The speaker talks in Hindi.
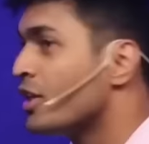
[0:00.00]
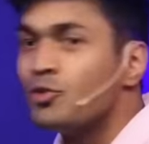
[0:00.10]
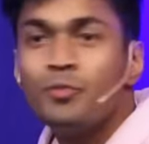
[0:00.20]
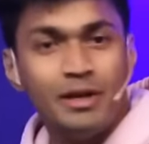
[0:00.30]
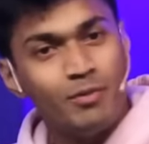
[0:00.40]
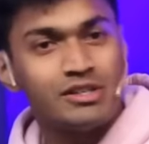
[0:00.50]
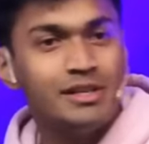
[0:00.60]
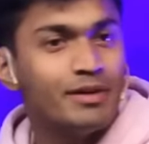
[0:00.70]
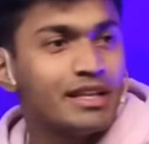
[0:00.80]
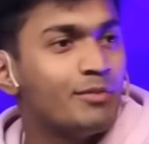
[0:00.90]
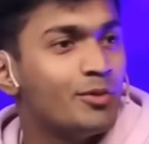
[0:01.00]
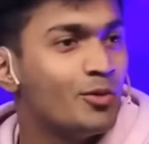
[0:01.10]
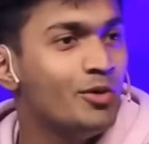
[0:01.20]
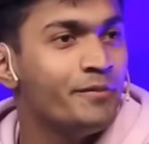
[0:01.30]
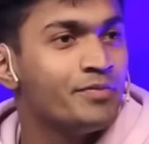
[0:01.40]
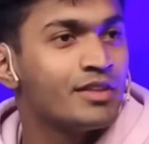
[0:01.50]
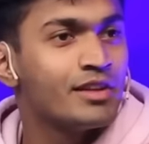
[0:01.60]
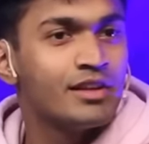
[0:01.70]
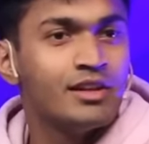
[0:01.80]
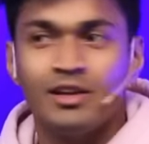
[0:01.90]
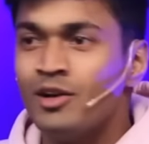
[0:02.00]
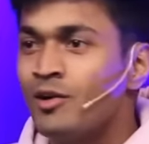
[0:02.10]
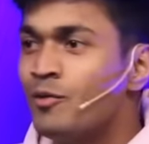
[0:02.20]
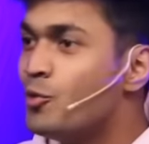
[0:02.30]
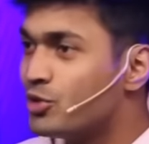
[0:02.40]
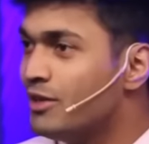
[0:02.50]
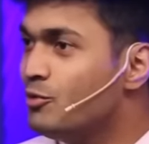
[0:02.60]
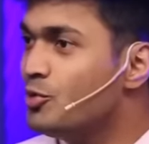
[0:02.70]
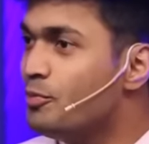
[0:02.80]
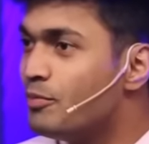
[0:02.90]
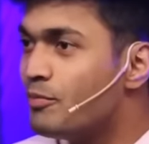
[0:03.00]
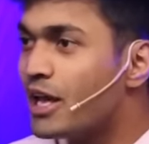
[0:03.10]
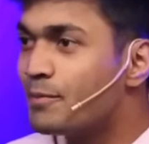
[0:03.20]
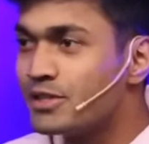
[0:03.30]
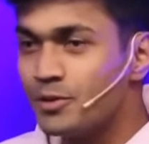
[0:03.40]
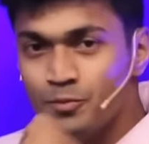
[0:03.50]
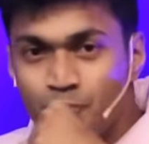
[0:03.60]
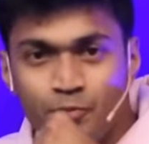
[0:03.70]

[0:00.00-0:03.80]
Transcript: तो बीट बॉक्सिंग पता आप लोगों को वो होता तो ना वो जो माइक पे से